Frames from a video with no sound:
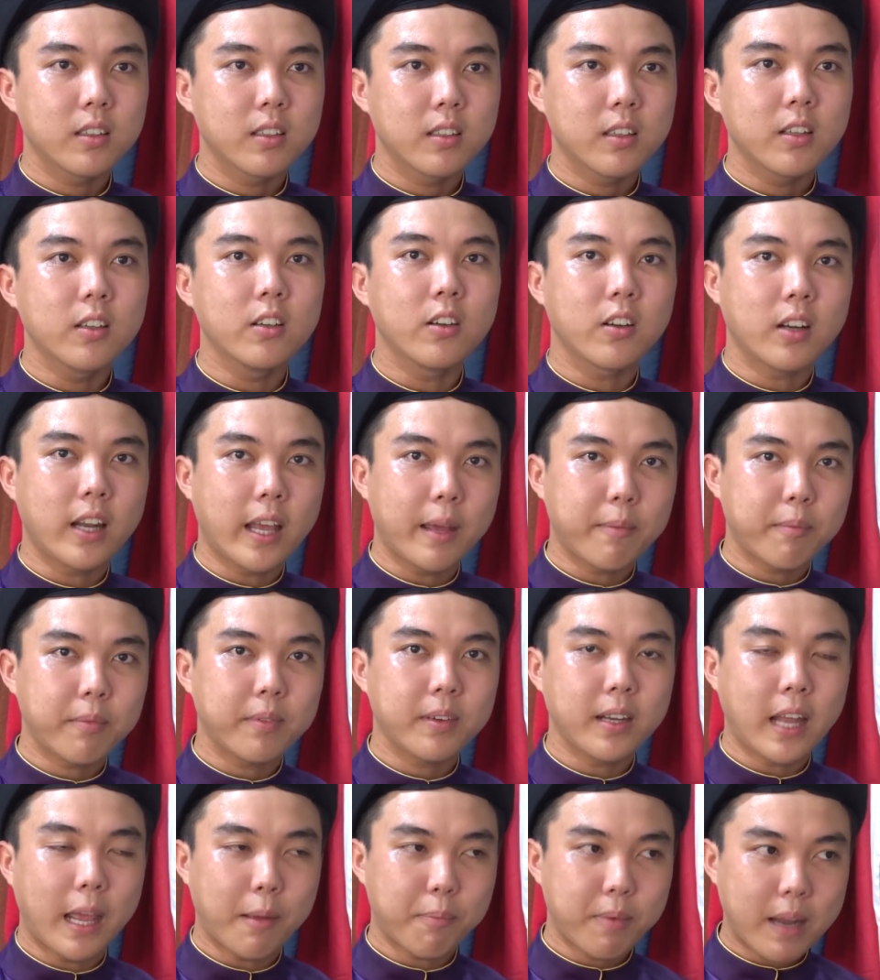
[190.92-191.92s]
chưa được đẹp
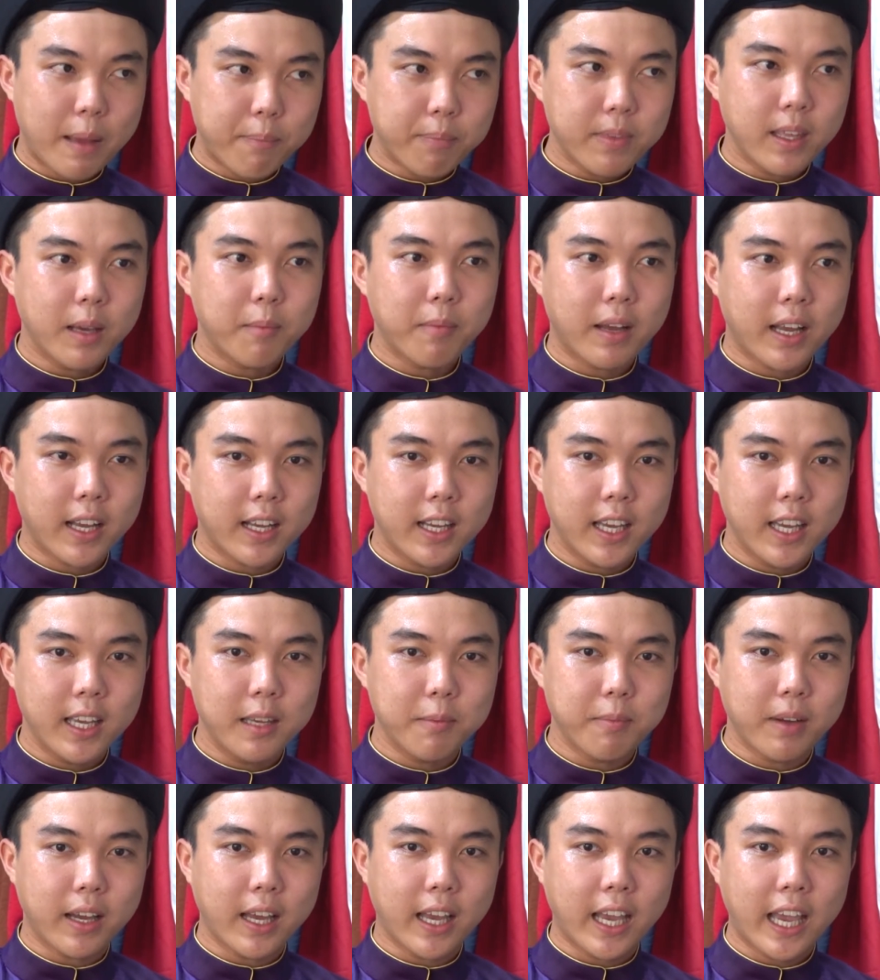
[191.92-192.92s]
đẹp lắm nhưng mà
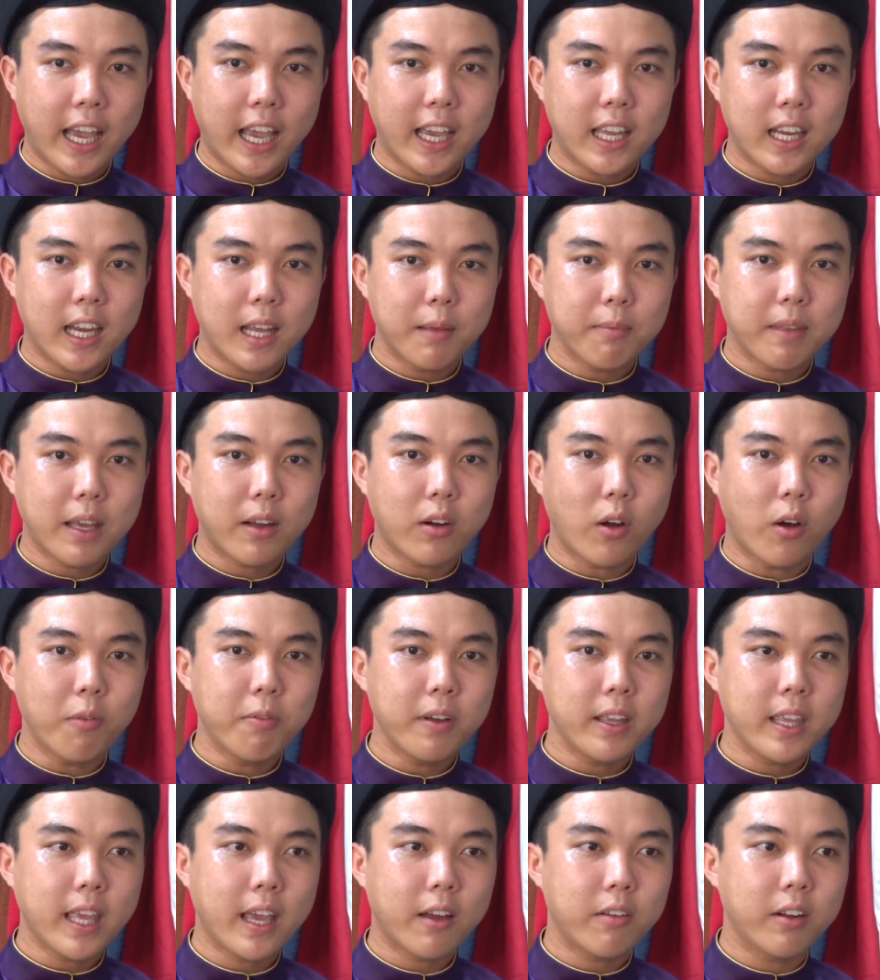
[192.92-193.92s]
khi mà hai anh em trao đổi
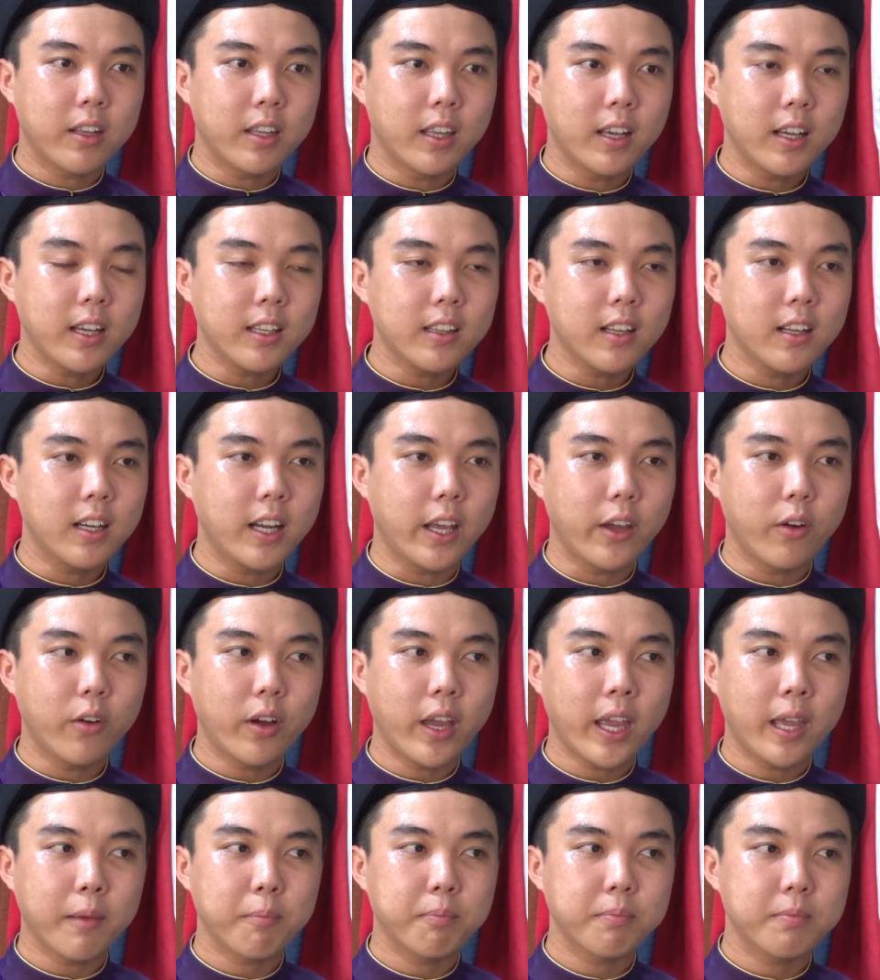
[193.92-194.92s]
với nhau thì những cái tư liệu
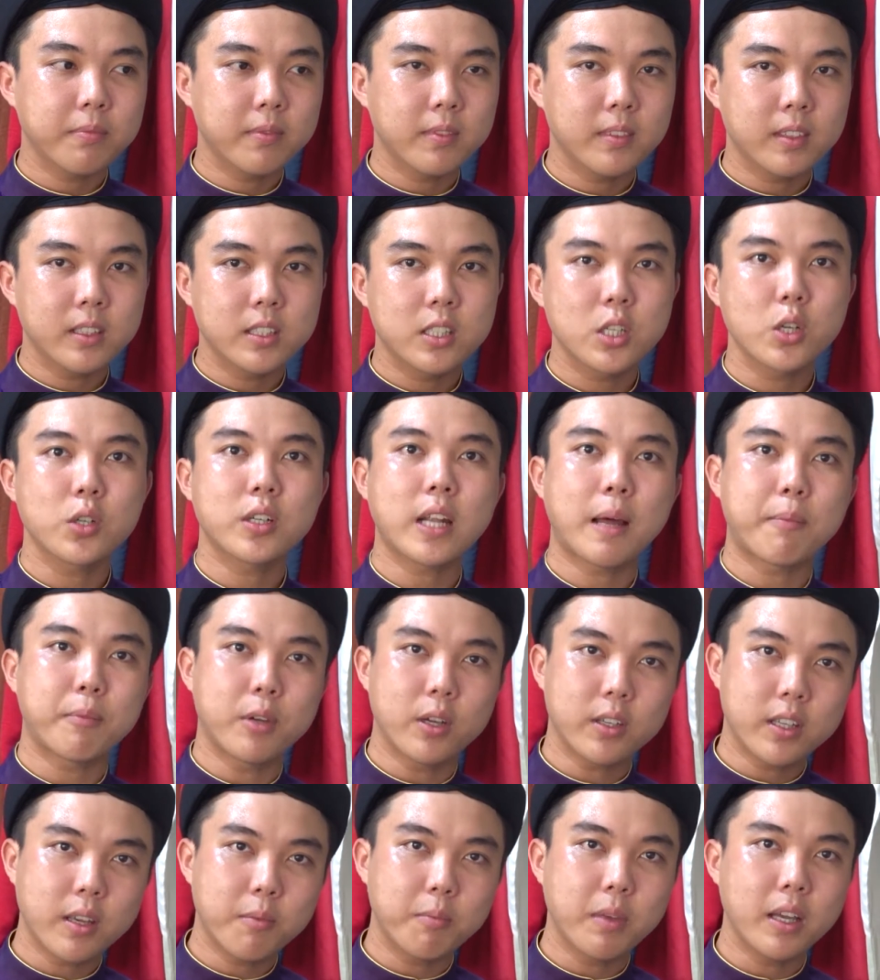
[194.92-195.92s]
em sưu tầm
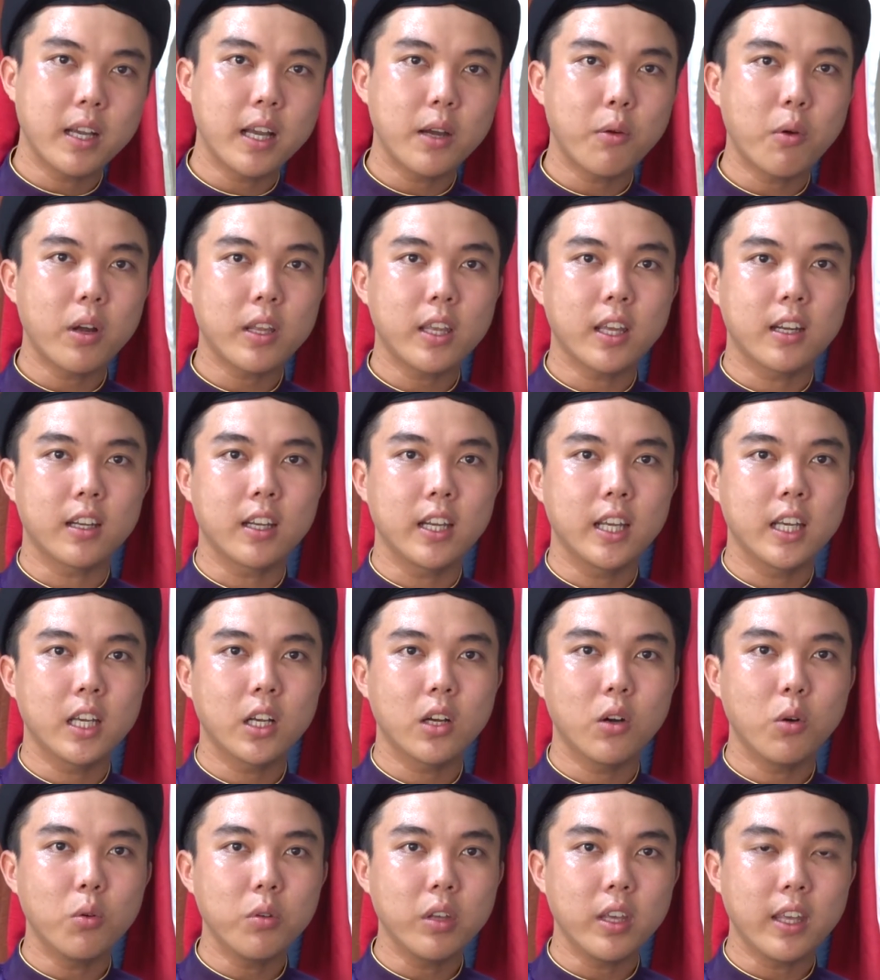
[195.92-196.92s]
được trong những cái quá trình nghiên
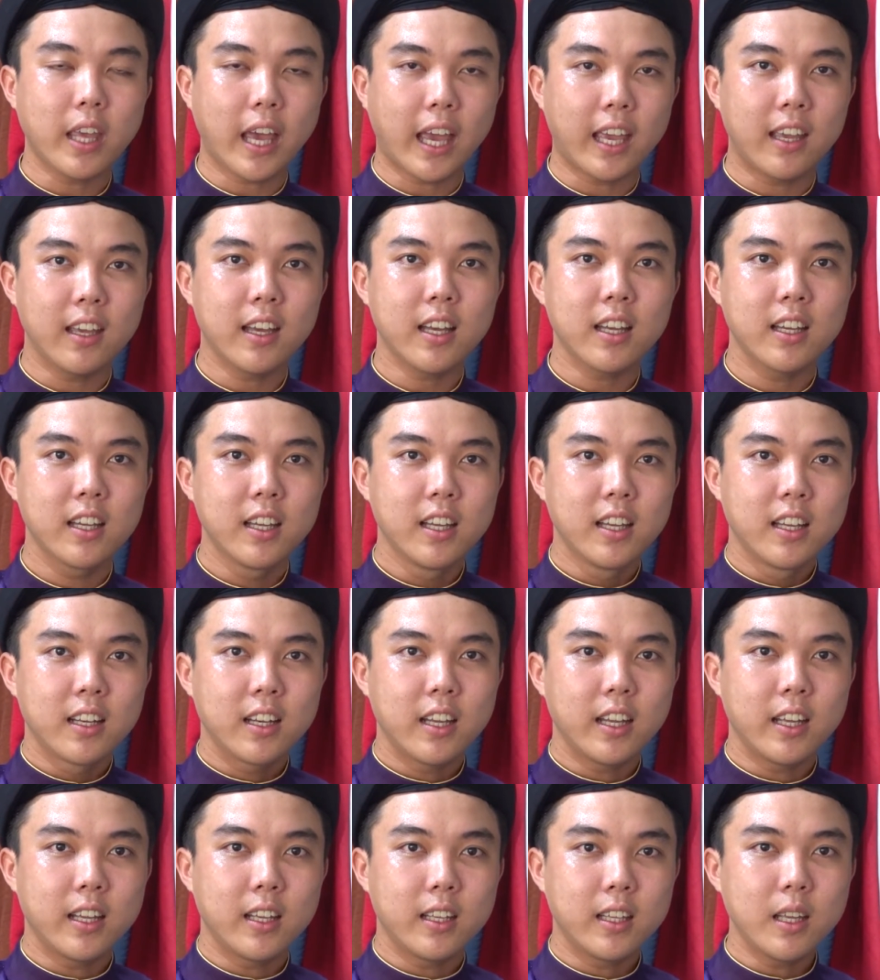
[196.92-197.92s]
cứu như vậy á
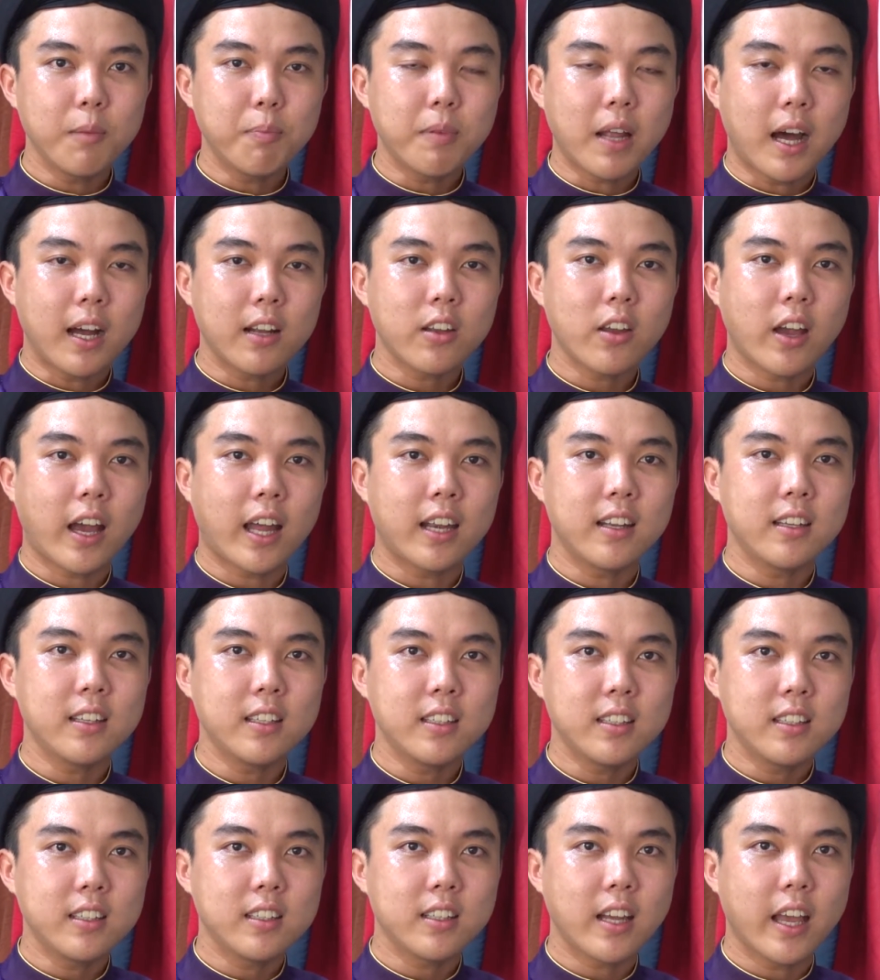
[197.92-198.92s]
thì giúp đỡ cho
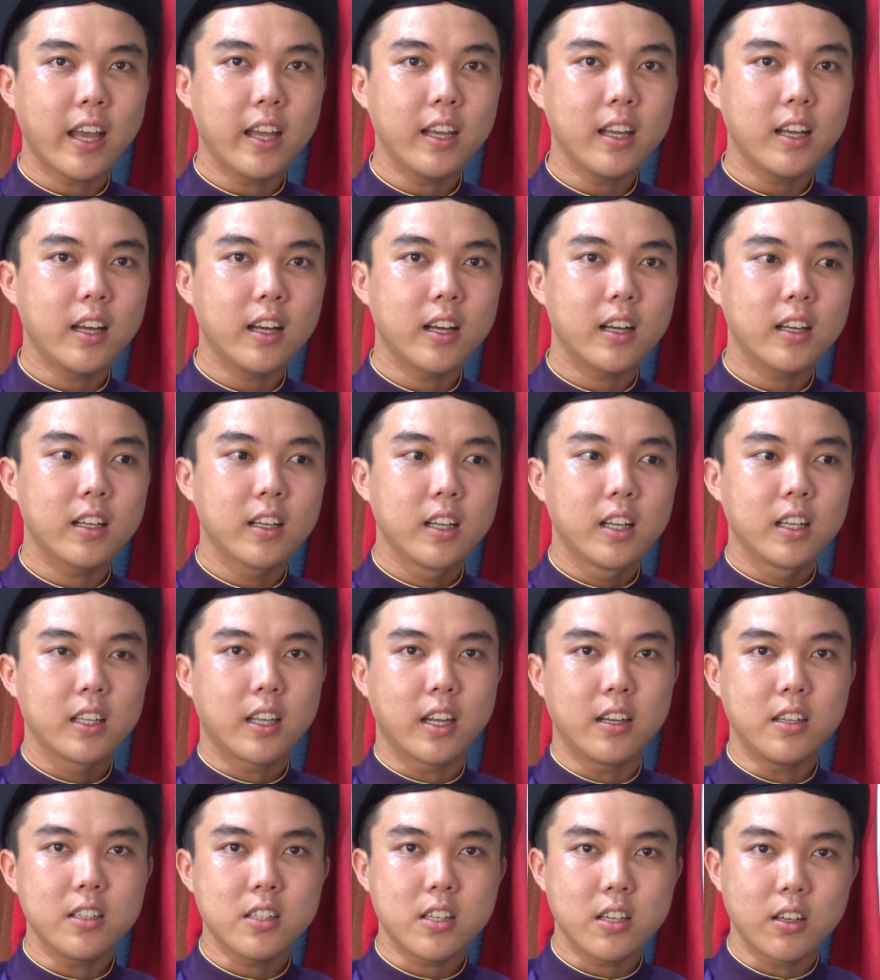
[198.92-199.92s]
ảnh để ờ,
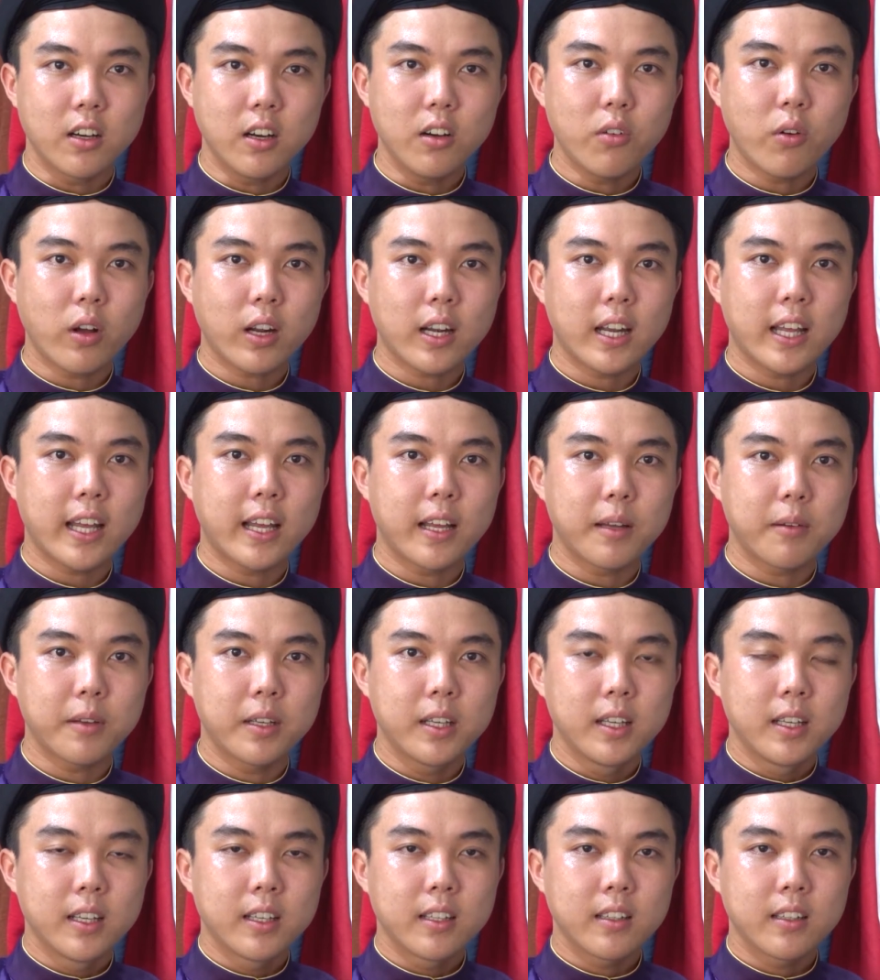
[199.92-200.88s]
chỉnh sửa hoặc là